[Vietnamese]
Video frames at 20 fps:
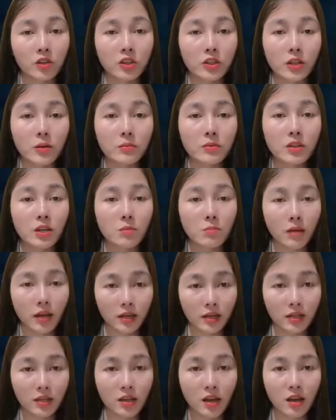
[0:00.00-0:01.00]
Anh muốn Xuân
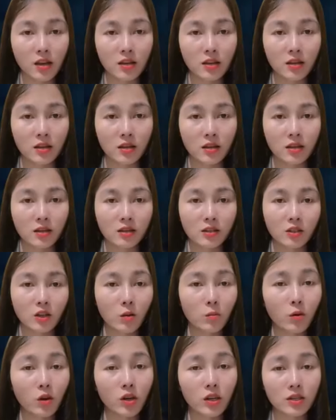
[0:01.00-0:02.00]
phải cầu xin anh,
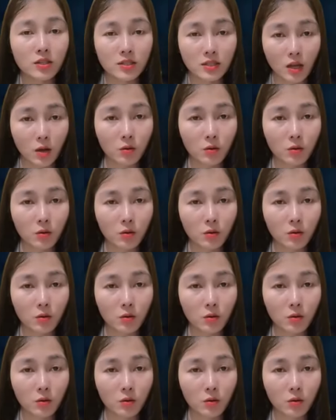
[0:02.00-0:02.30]
muốn